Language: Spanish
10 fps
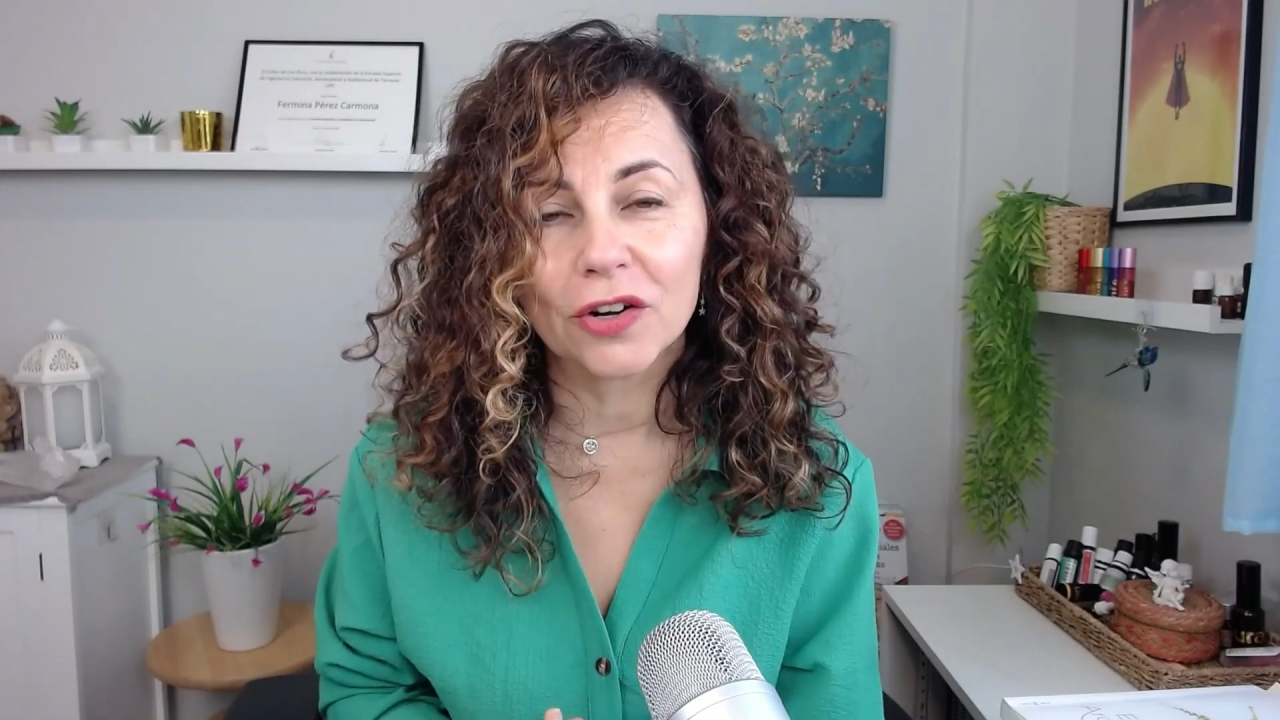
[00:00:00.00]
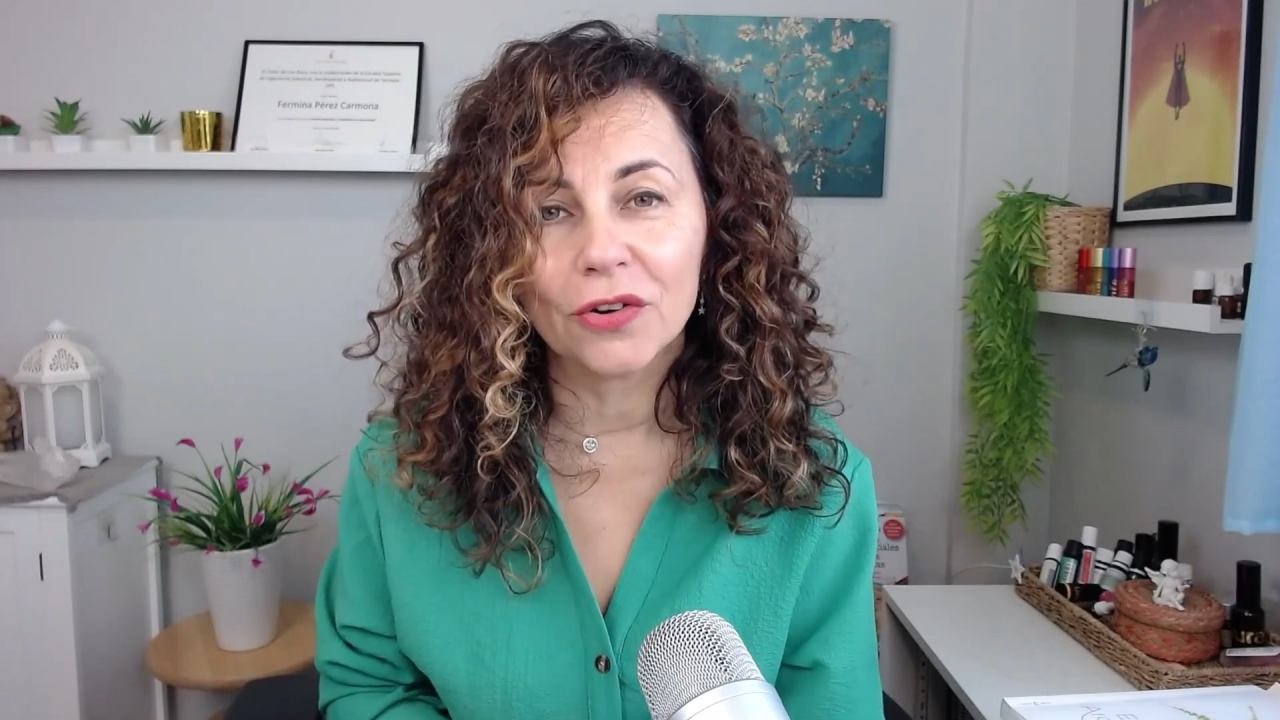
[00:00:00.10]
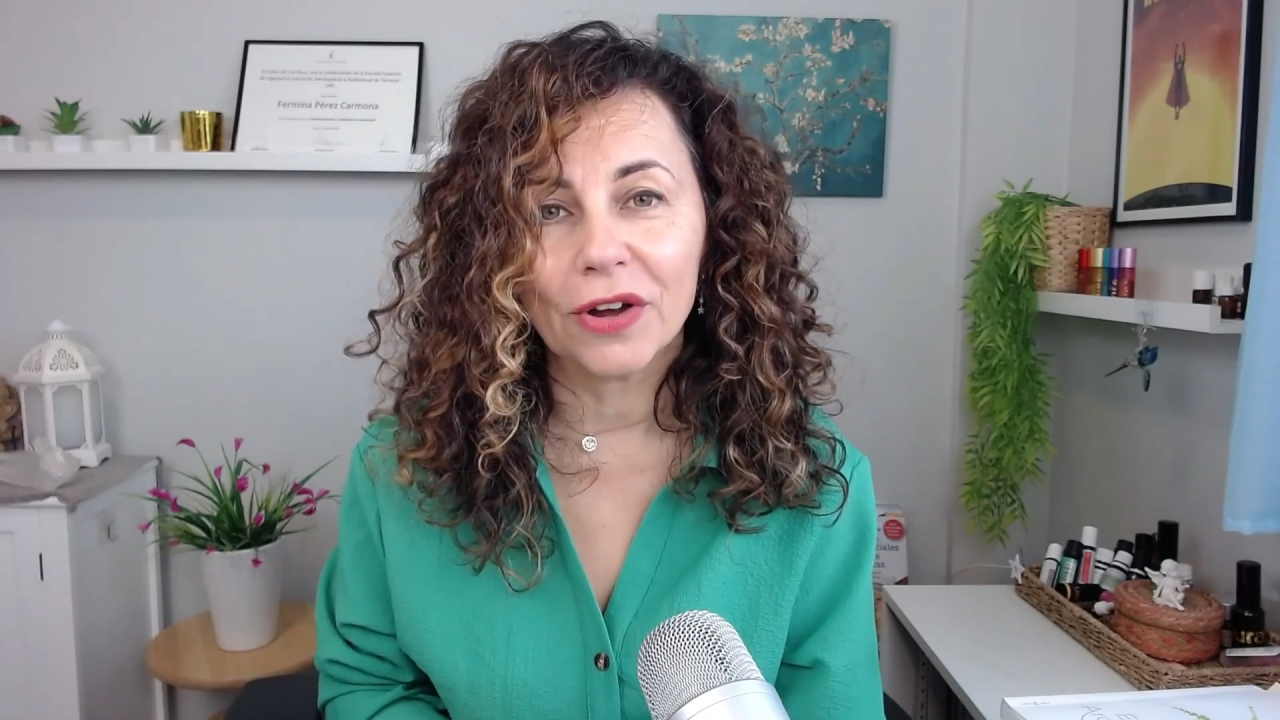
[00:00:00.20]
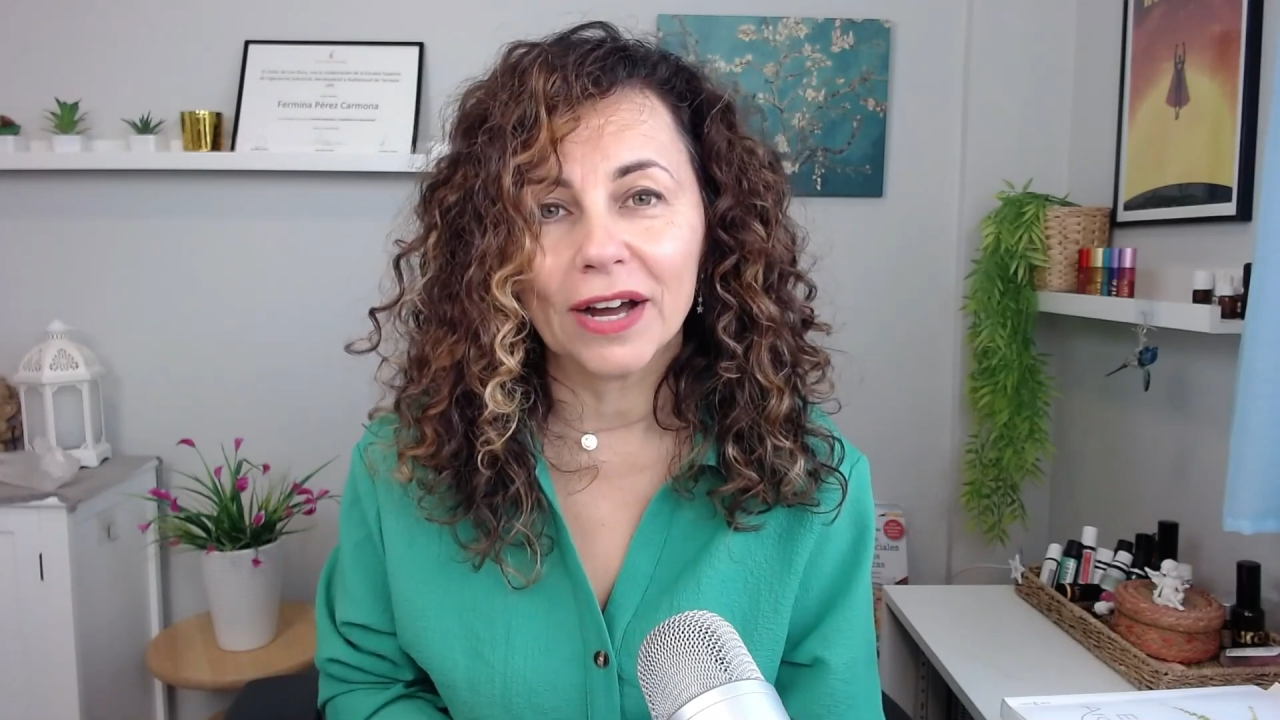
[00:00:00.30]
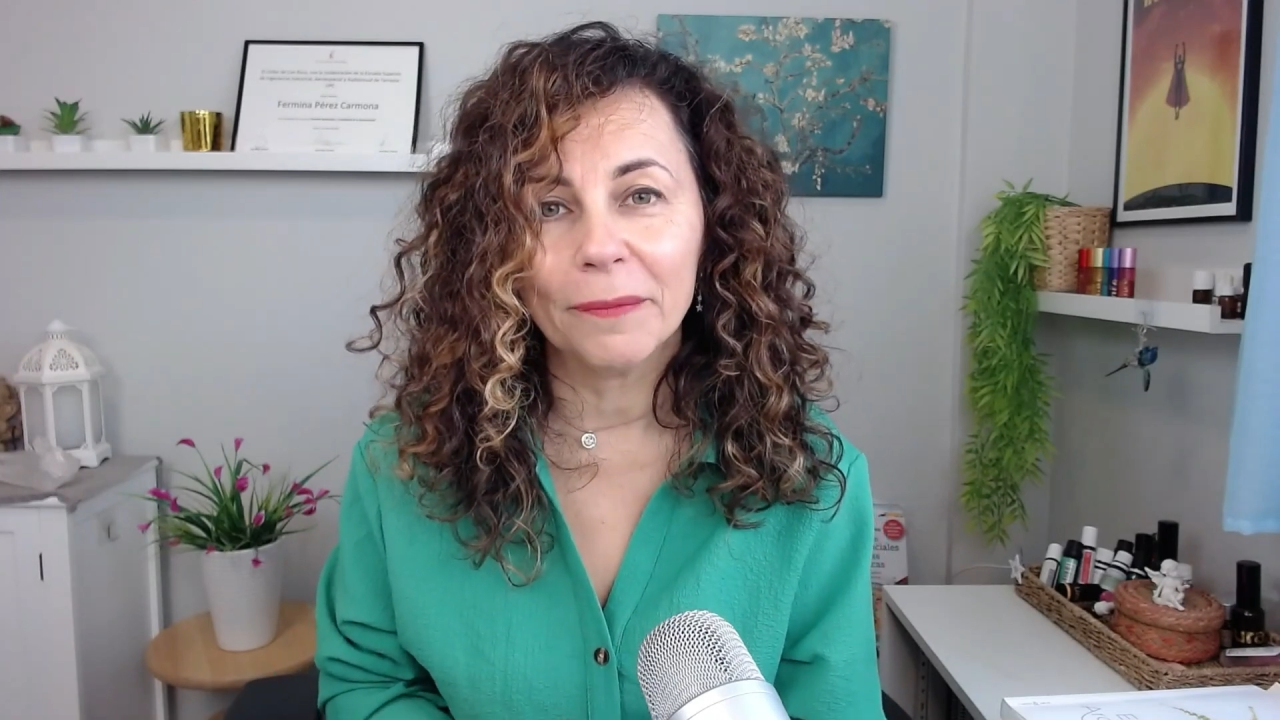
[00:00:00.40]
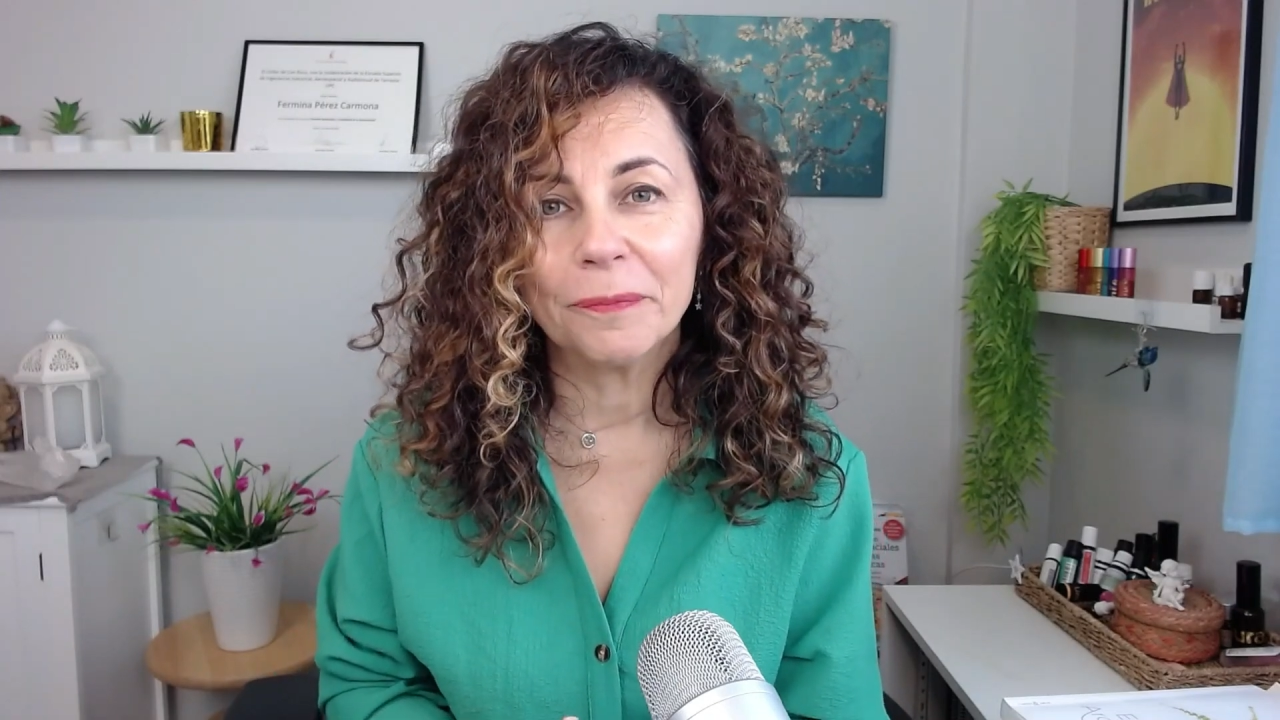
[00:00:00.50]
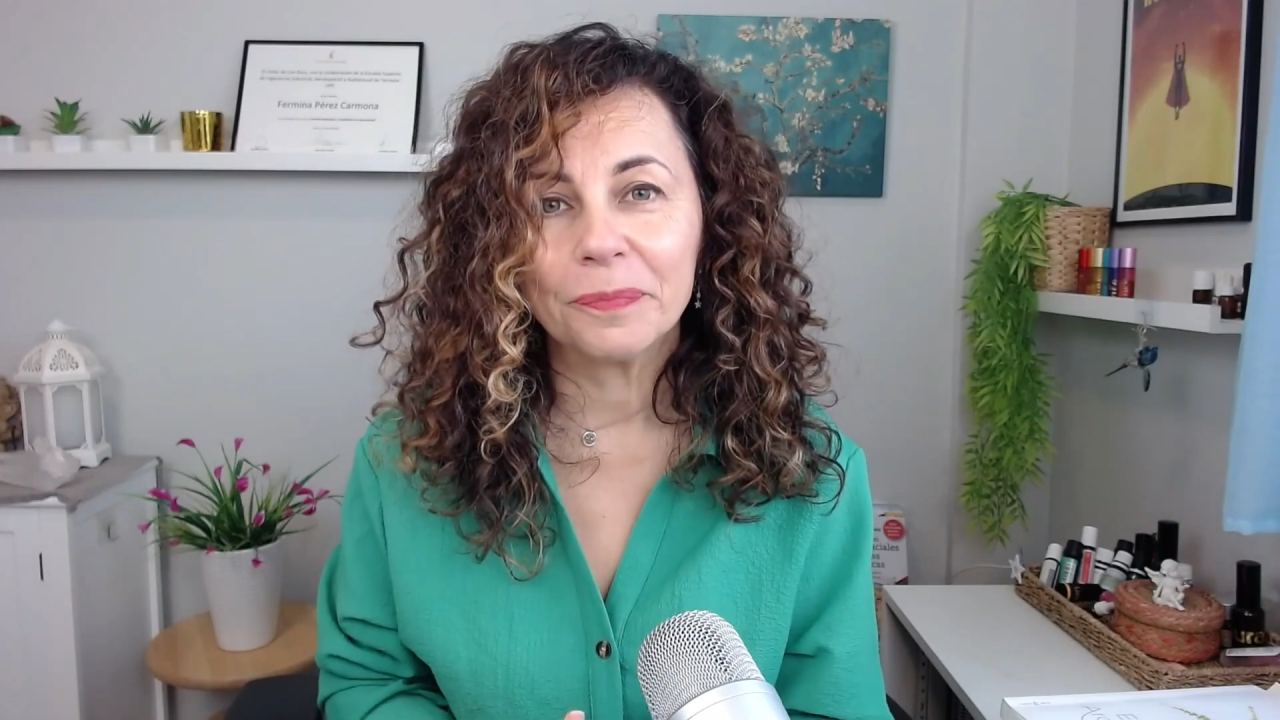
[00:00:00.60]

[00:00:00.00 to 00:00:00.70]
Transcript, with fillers: Roca,